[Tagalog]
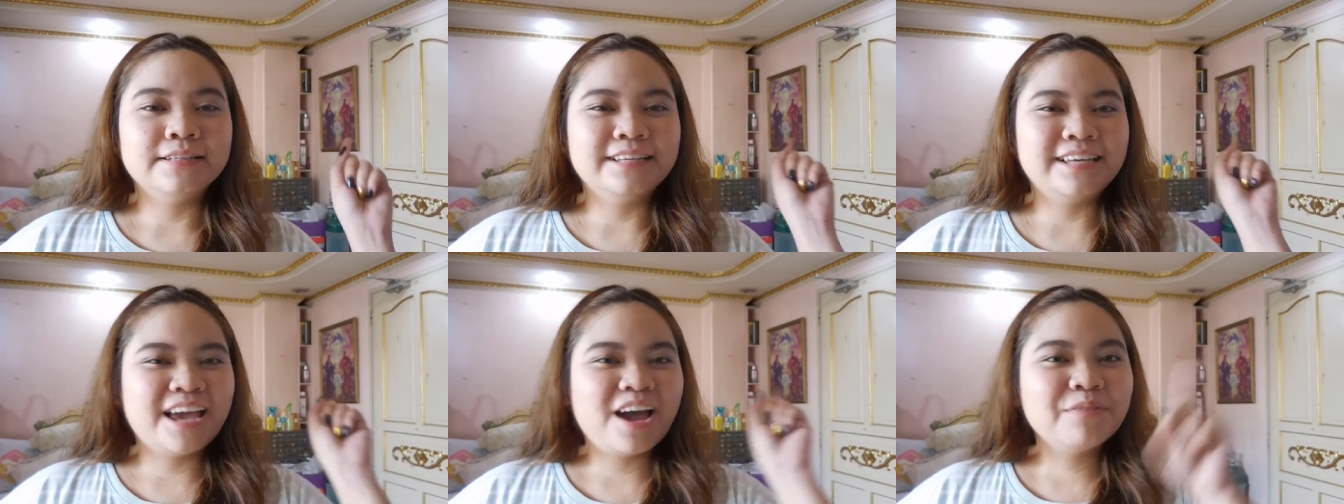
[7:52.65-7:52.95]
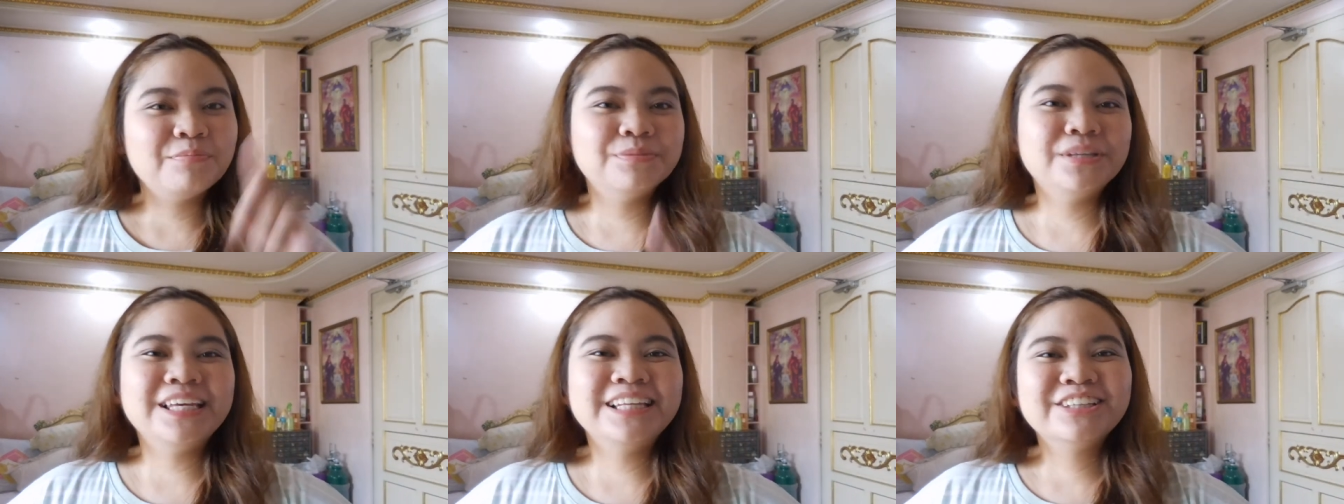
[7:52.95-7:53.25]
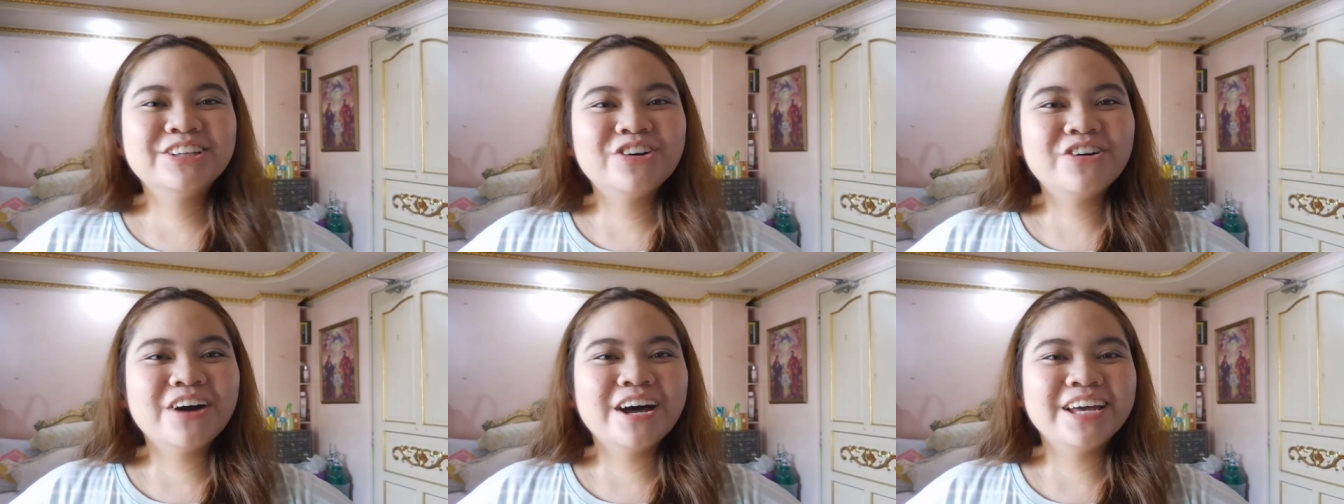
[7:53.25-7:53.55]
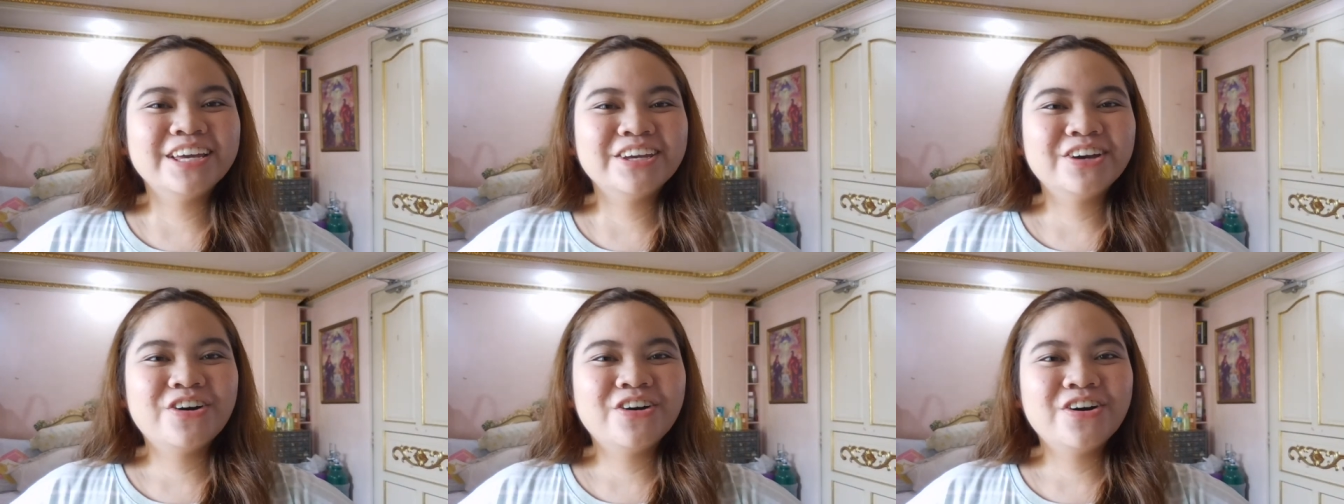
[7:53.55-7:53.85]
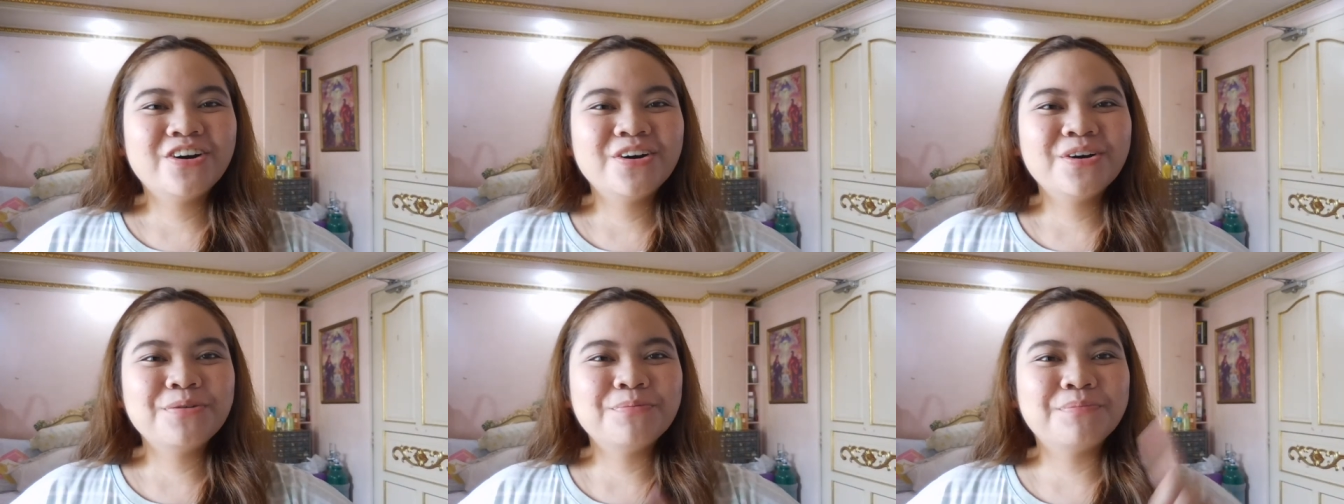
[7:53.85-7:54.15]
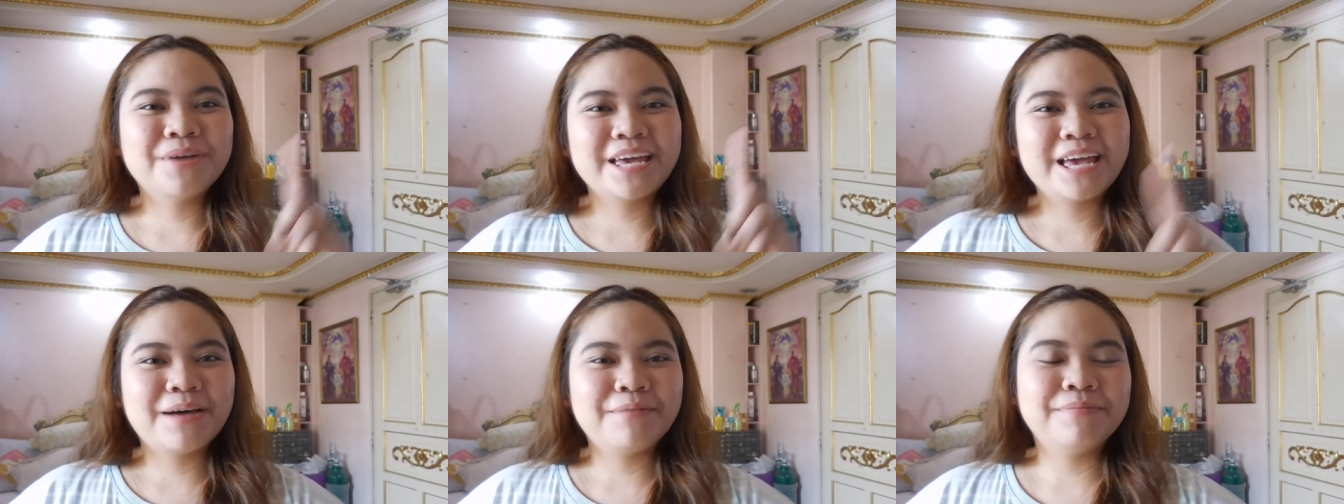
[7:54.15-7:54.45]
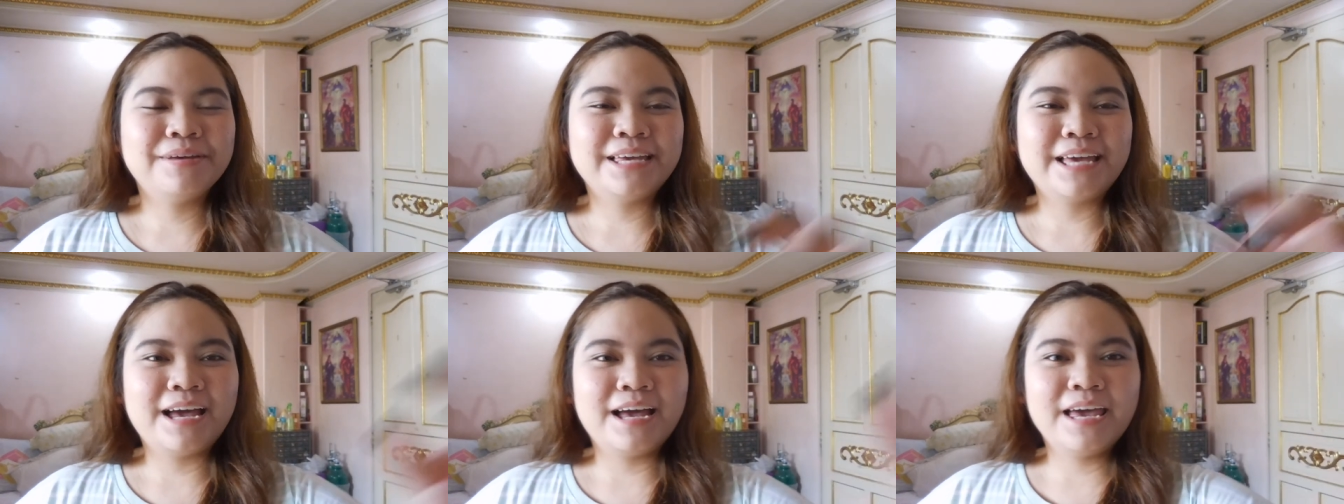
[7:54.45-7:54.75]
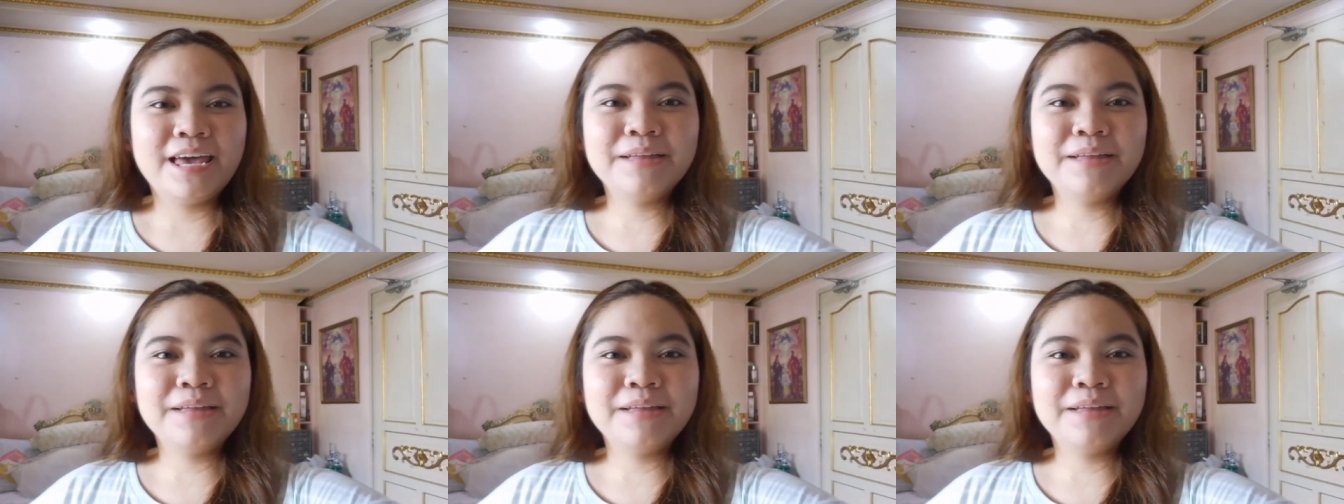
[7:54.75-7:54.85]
i-update ko kayo maya-maya.